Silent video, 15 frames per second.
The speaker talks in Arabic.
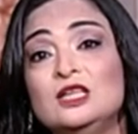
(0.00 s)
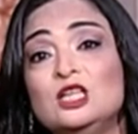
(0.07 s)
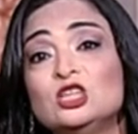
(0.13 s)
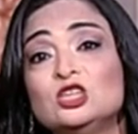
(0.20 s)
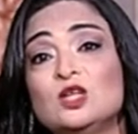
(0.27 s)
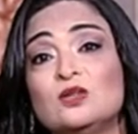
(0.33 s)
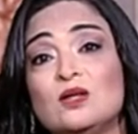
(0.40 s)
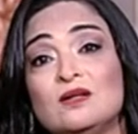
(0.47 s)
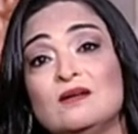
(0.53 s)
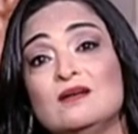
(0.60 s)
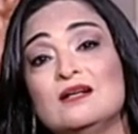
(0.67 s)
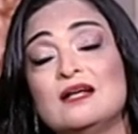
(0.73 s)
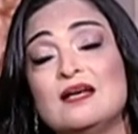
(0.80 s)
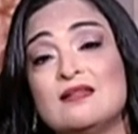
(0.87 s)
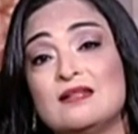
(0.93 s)
يشهد
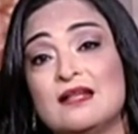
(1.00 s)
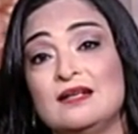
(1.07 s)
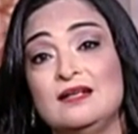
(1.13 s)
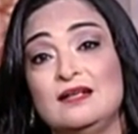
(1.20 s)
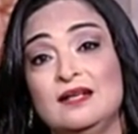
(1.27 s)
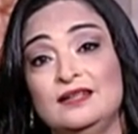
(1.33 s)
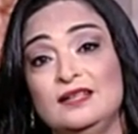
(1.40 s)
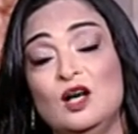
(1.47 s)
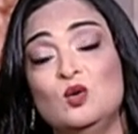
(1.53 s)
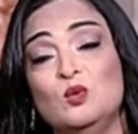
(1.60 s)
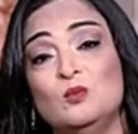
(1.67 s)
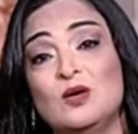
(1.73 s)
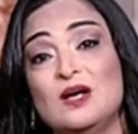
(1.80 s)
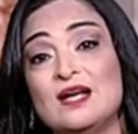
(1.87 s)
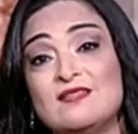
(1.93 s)
الله هذا
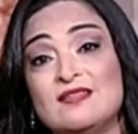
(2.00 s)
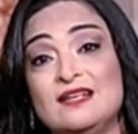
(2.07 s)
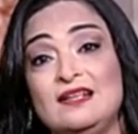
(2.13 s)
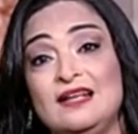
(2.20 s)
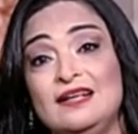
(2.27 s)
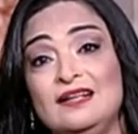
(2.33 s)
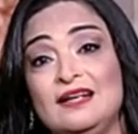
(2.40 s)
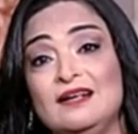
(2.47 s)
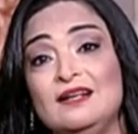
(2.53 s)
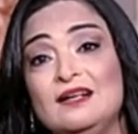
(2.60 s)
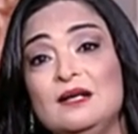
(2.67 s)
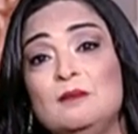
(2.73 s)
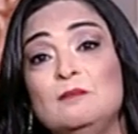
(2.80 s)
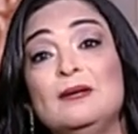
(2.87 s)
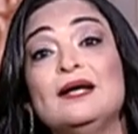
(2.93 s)
اليوم وهذه الليلة
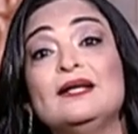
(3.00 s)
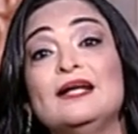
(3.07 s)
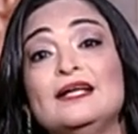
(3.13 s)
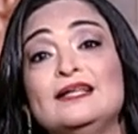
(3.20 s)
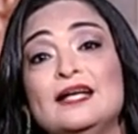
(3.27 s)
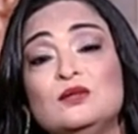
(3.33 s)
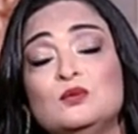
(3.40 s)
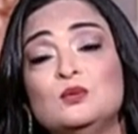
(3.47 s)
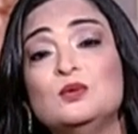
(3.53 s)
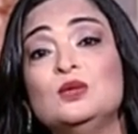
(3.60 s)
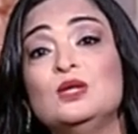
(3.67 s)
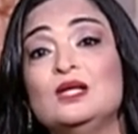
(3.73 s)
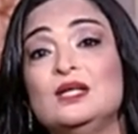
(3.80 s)
بعناياته